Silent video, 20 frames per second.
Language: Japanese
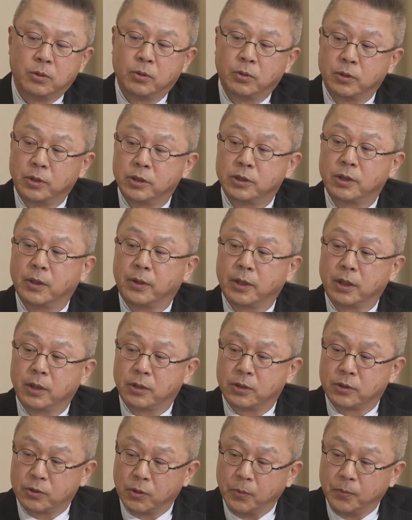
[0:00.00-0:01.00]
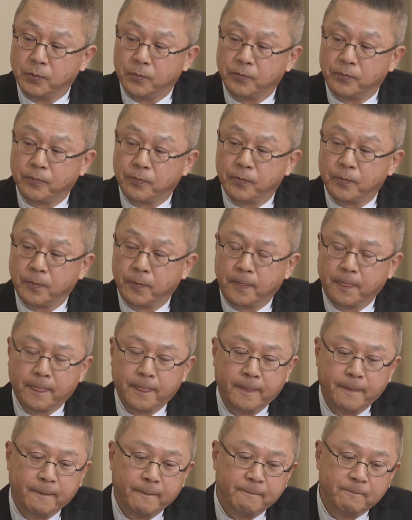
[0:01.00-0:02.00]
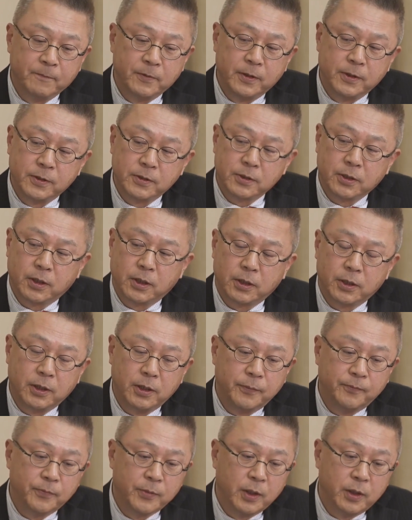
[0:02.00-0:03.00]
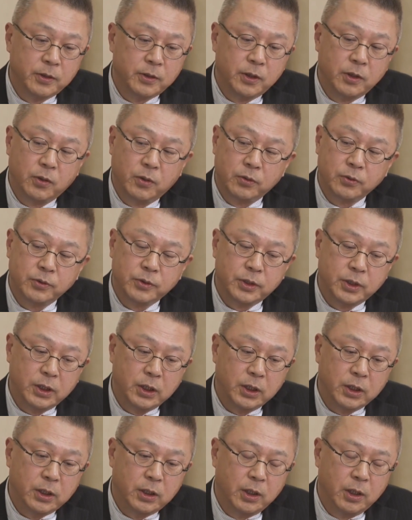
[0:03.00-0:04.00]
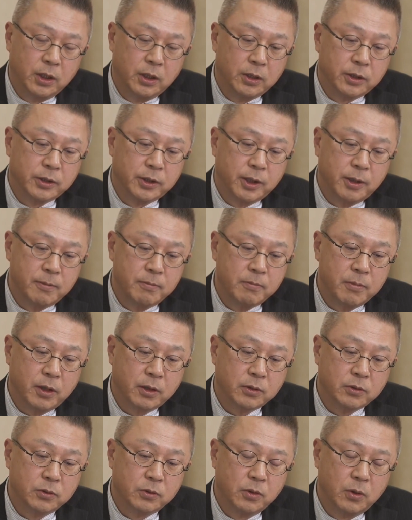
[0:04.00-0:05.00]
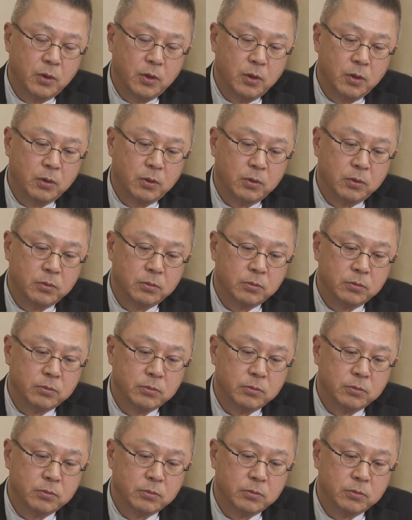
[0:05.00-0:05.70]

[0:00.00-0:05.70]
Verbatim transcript: 容認したわけでしょ、うんうん、でですからね日本に原爆を